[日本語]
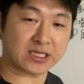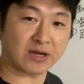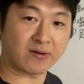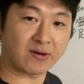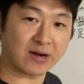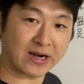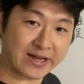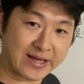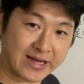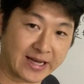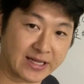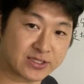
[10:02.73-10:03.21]
伝
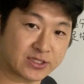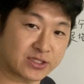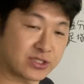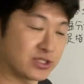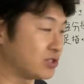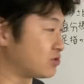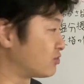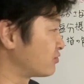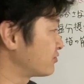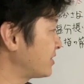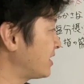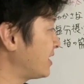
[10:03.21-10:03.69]
わりやす
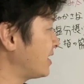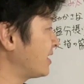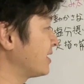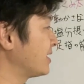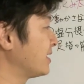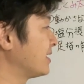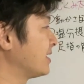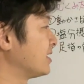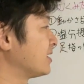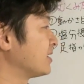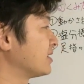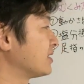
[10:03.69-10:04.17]
いの
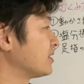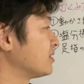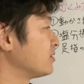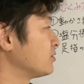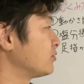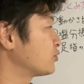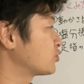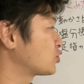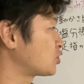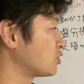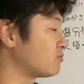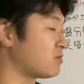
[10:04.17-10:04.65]
で、
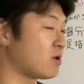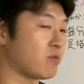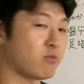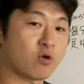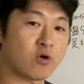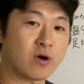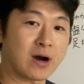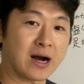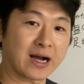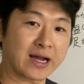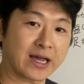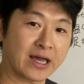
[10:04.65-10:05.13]
太も
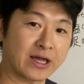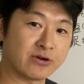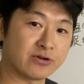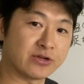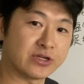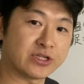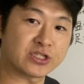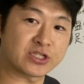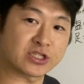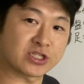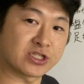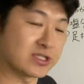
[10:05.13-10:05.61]
もを上げ
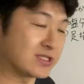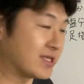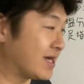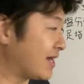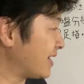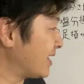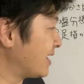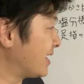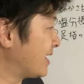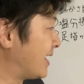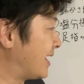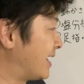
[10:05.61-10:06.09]
る意識
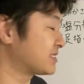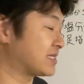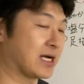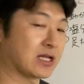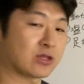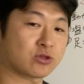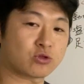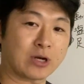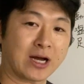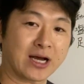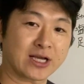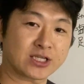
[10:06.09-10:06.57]
で、
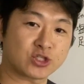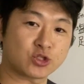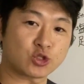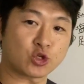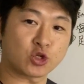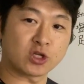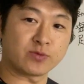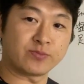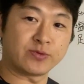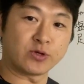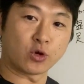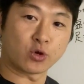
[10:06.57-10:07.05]
ちゃんと足
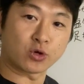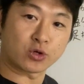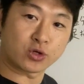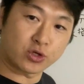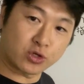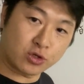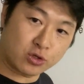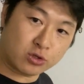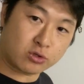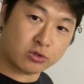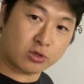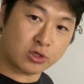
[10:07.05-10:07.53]
の指を
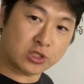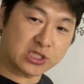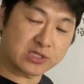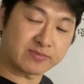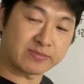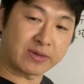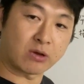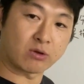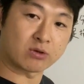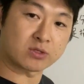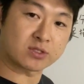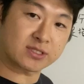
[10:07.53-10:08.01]
キュッと
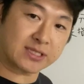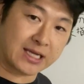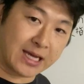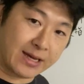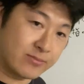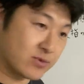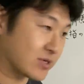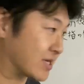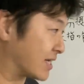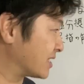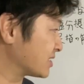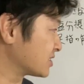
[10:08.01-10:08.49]
地面をつ
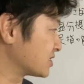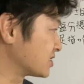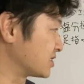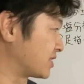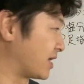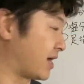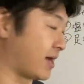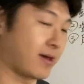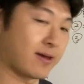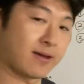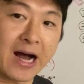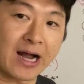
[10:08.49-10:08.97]
かむ感
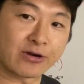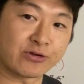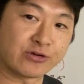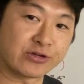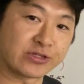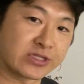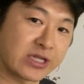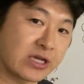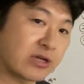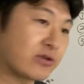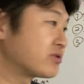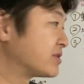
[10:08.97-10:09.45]
じで歩
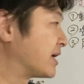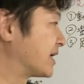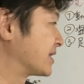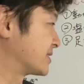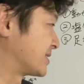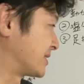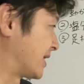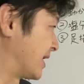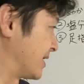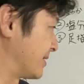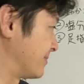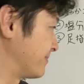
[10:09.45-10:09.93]
いてく
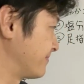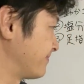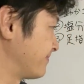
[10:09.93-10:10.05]
ださい。